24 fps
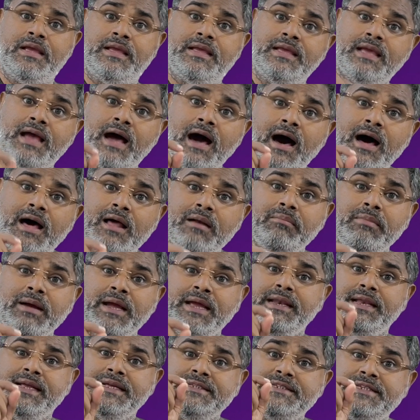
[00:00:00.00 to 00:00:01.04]
कि हर
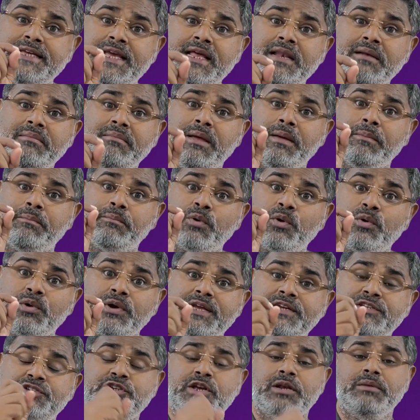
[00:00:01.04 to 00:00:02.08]
महीने जेल में
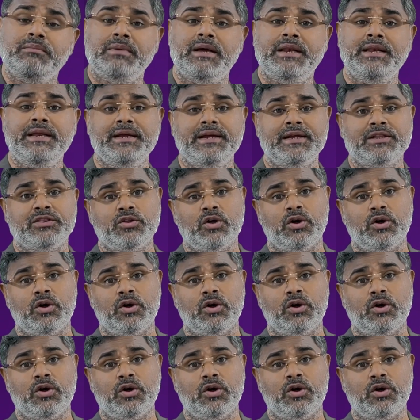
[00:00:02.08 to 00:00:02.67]
प्रोटेक्शन मनी के